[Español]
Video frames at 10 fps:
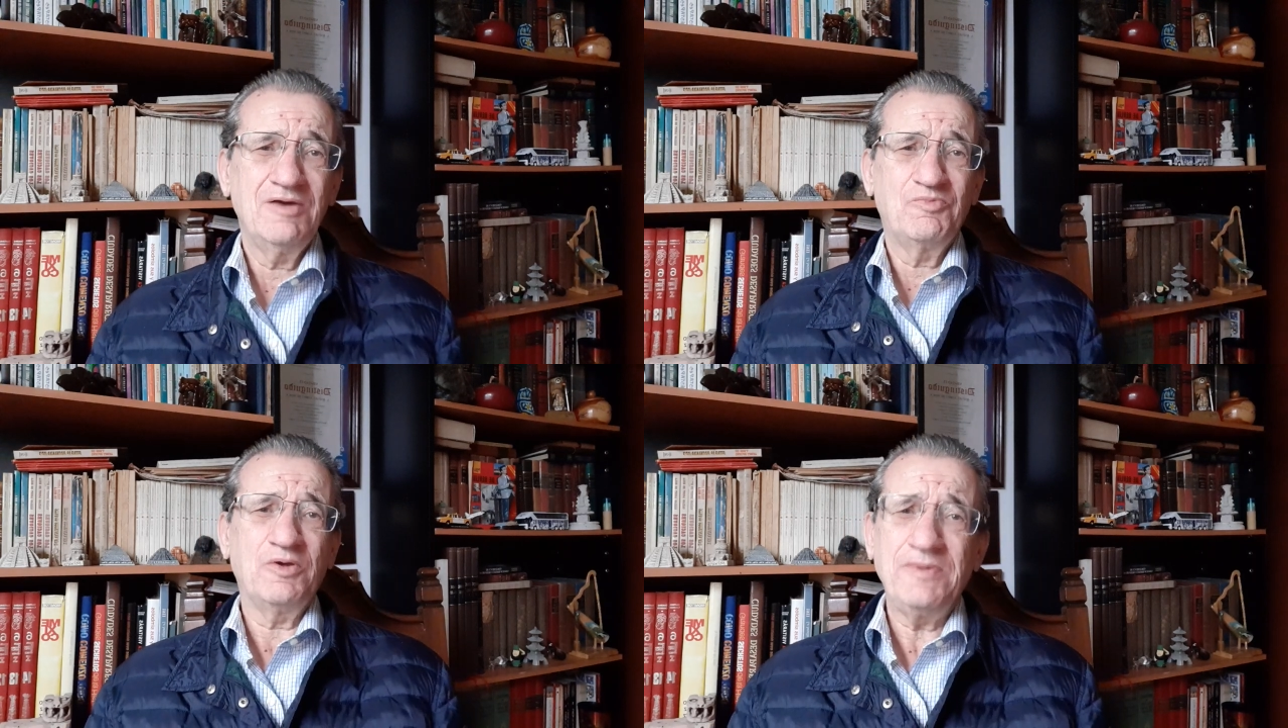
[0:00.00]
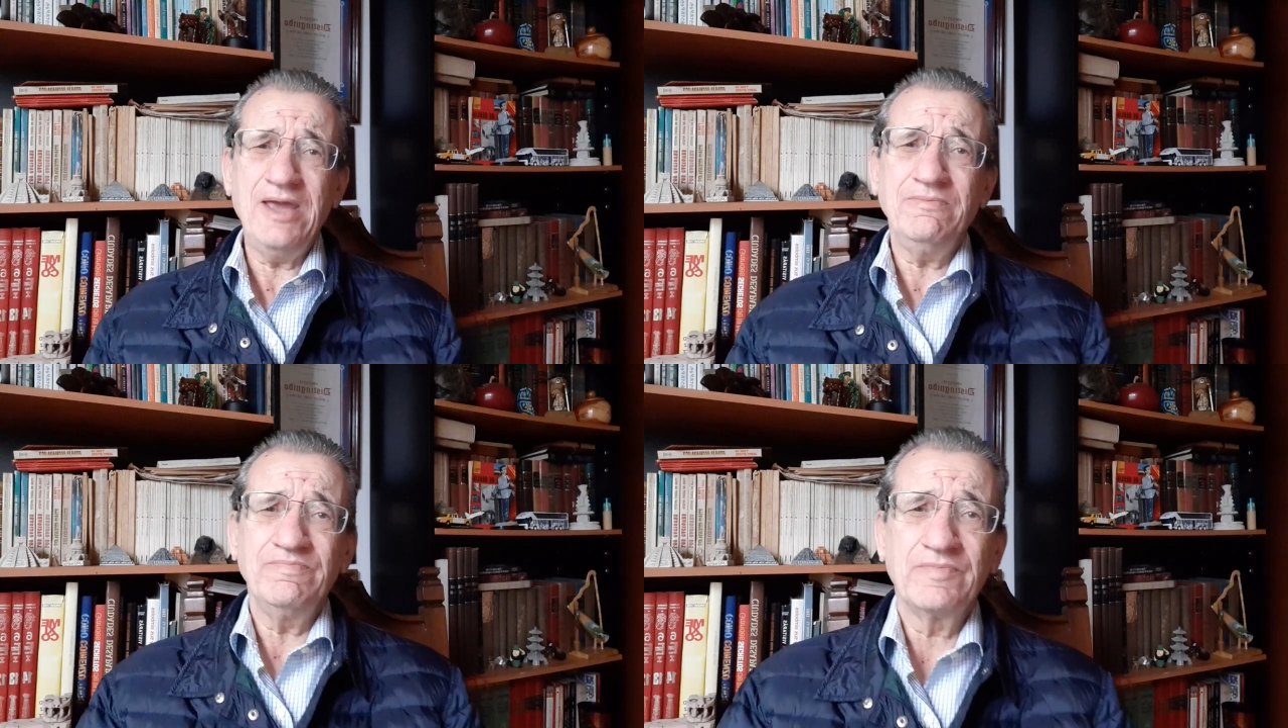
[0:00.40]
Pues
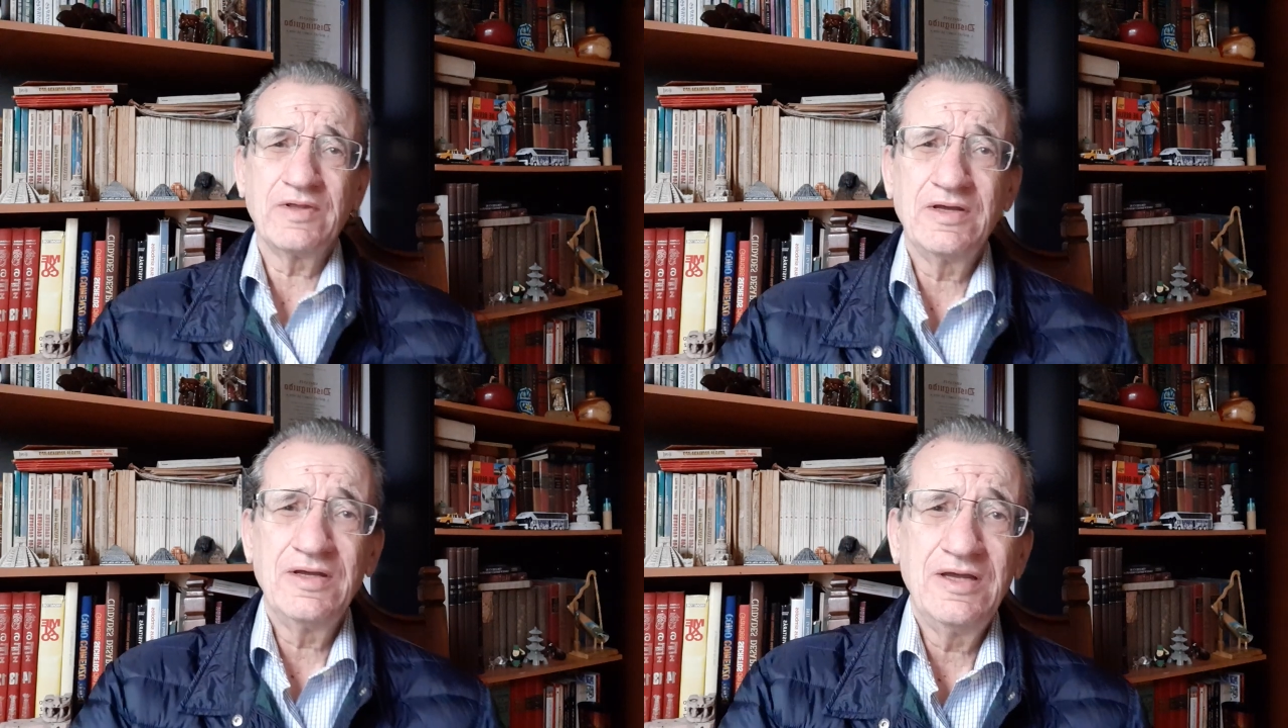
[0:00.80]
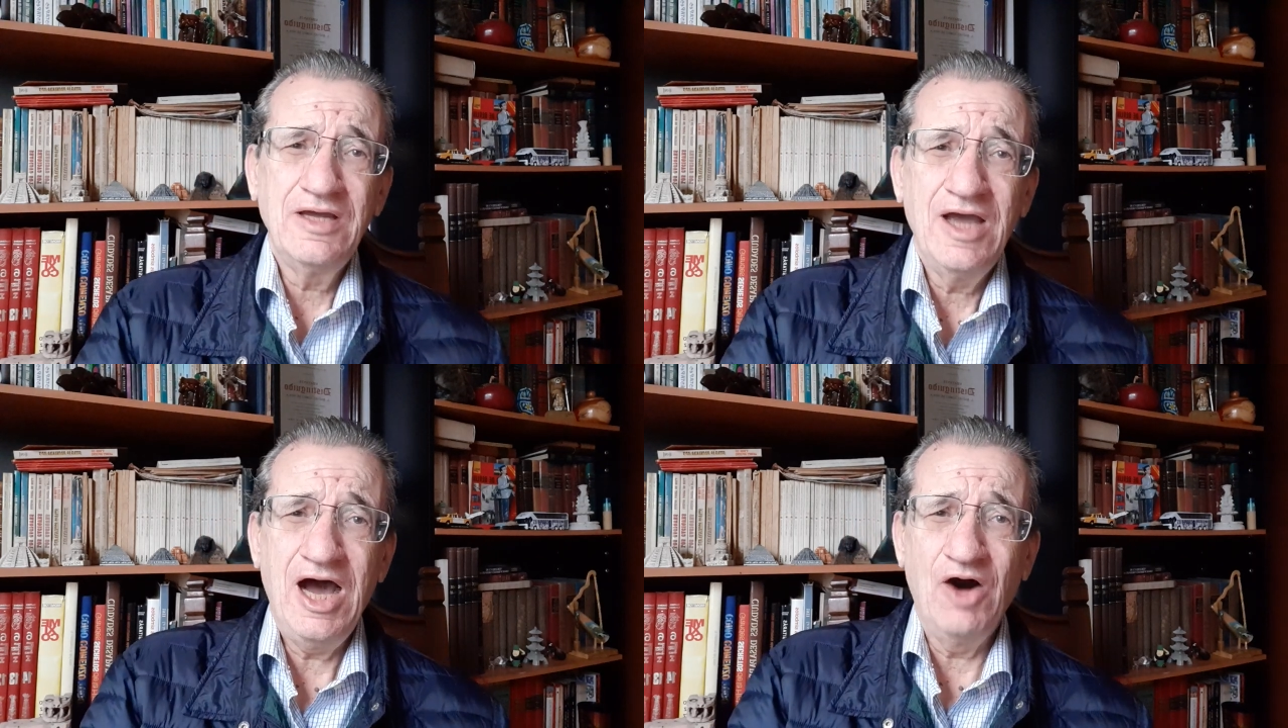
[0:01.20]
bien,
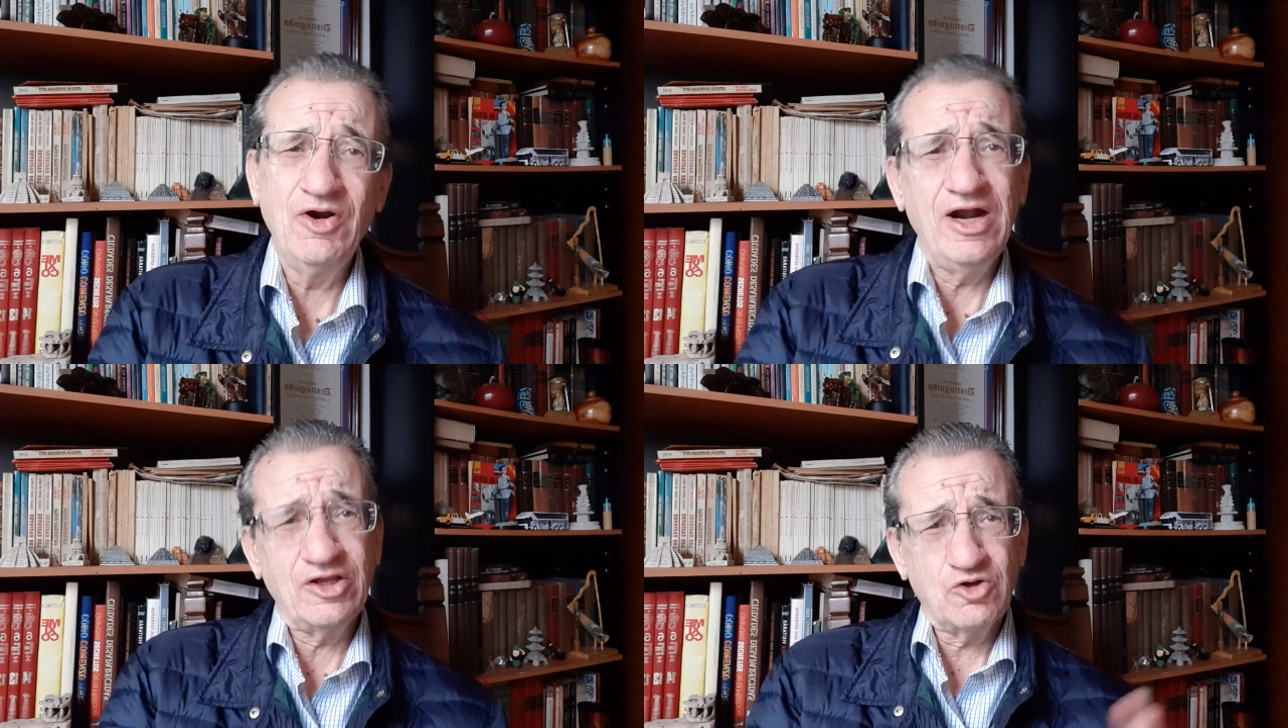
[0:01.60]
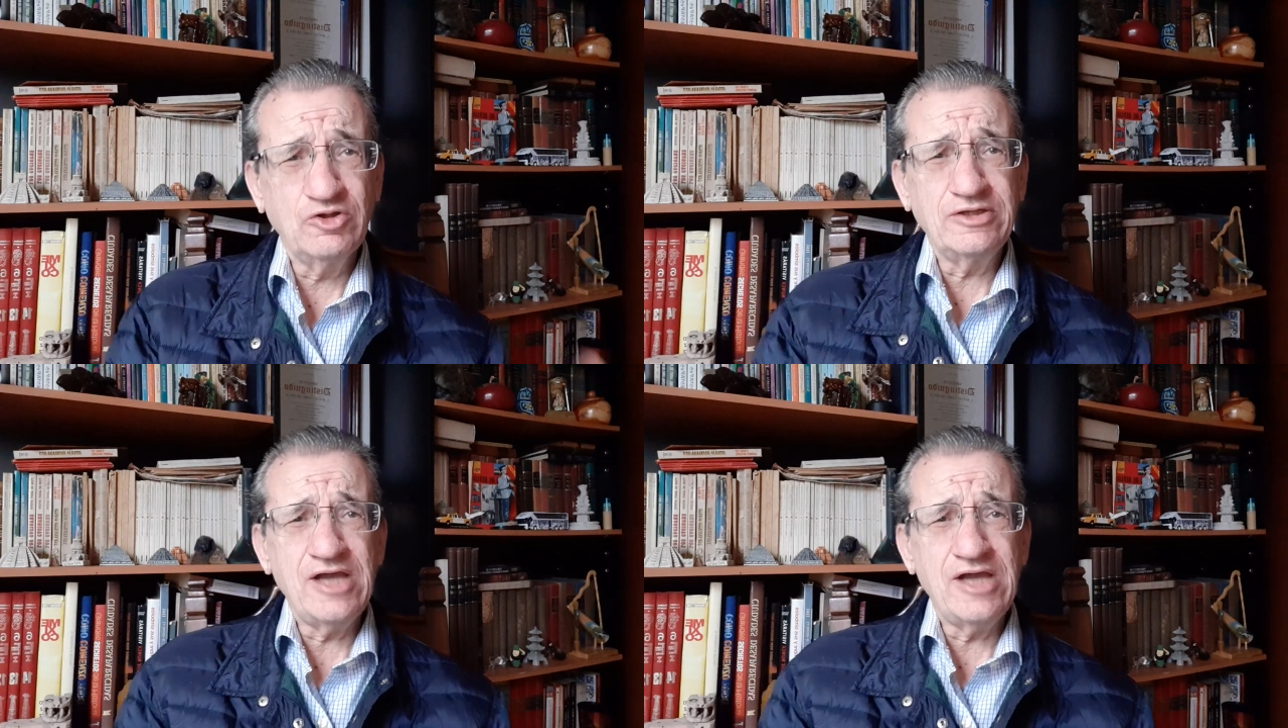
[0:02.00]
ahora las cosas